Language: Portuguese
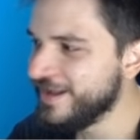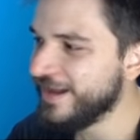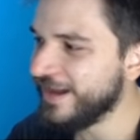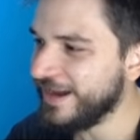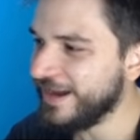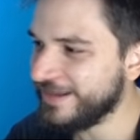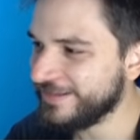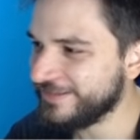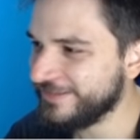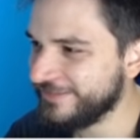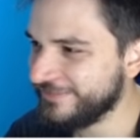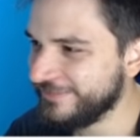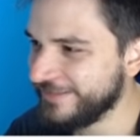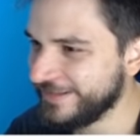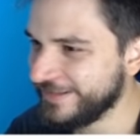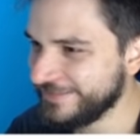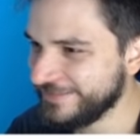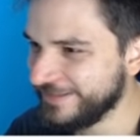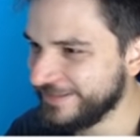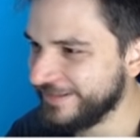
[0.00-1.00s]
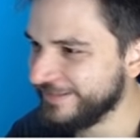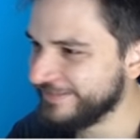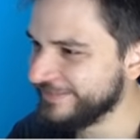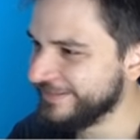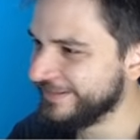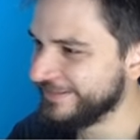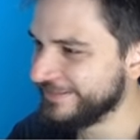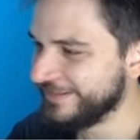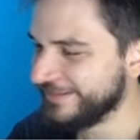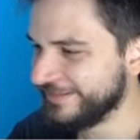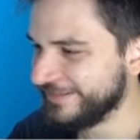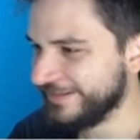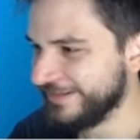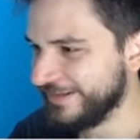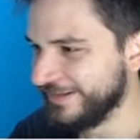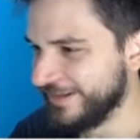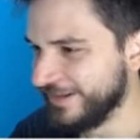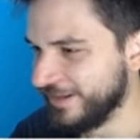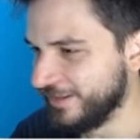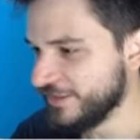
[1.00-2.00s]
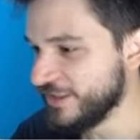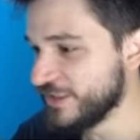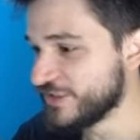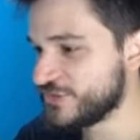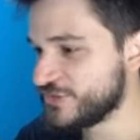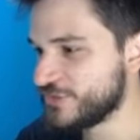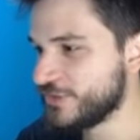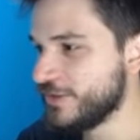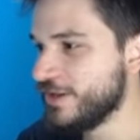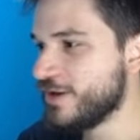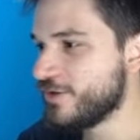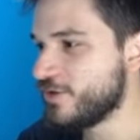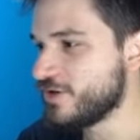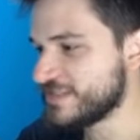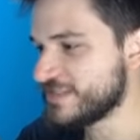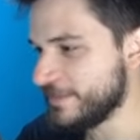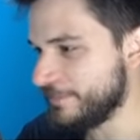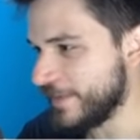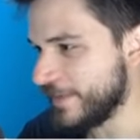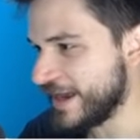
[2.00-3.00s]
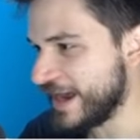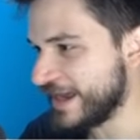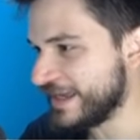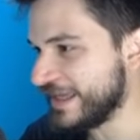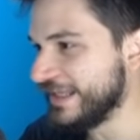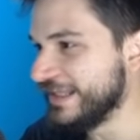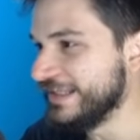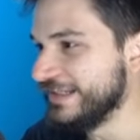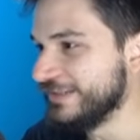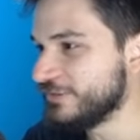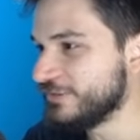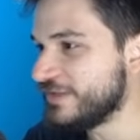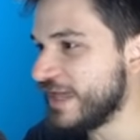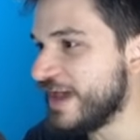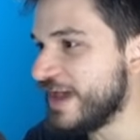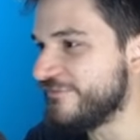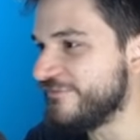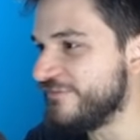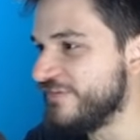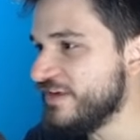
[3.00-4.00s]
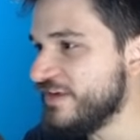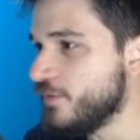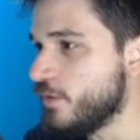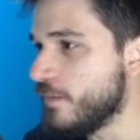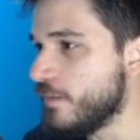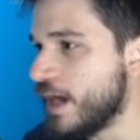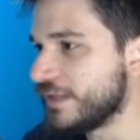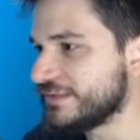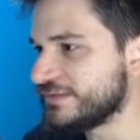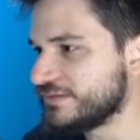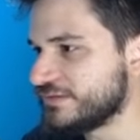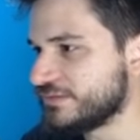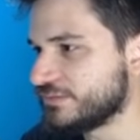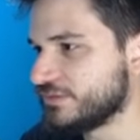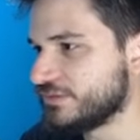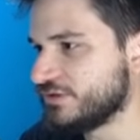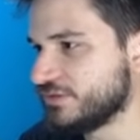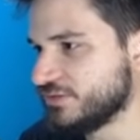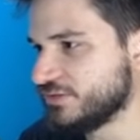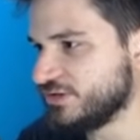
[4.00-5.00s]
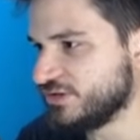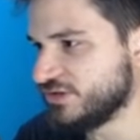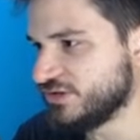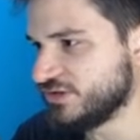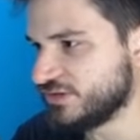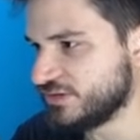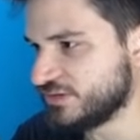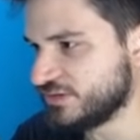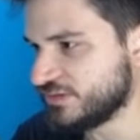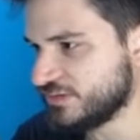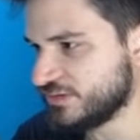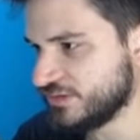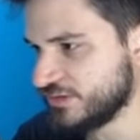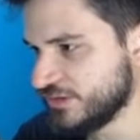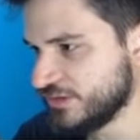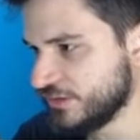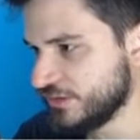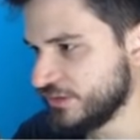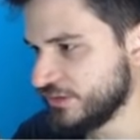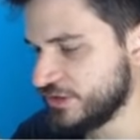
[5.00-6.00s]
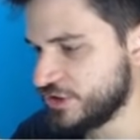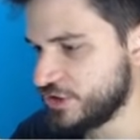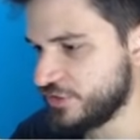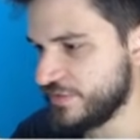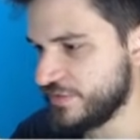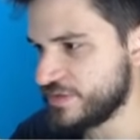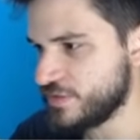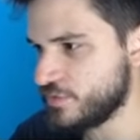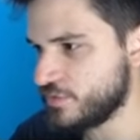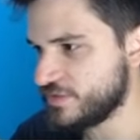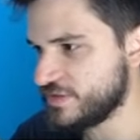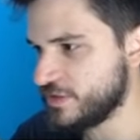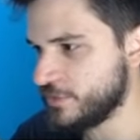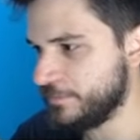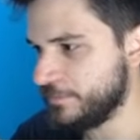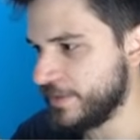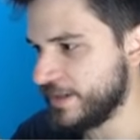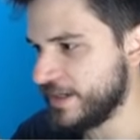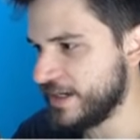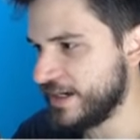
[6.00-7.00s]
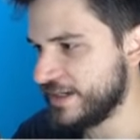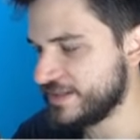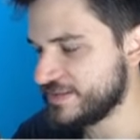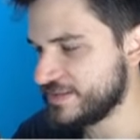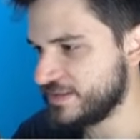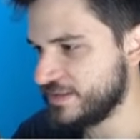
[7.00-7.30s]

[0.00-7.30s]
Ah, não, mano. Não, não, não, não, não, Isso! Consegui pegar aquela ali. Não quer vir, ô madeira maldita. Deixa eu ver se eu consigo pegar essa